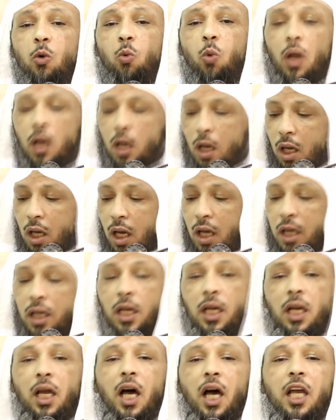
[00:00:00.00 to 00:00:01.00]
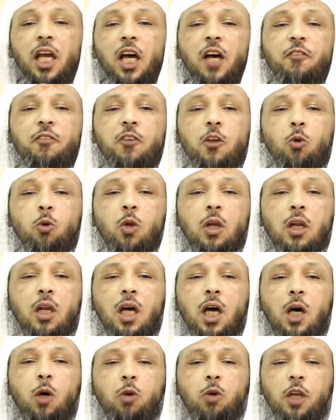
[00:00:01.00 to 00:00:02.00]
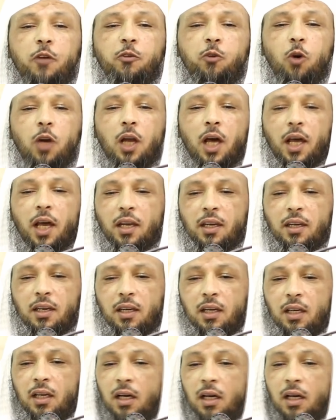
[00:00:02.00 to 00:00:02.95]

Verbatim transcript: والله لا يغفر الله لفلان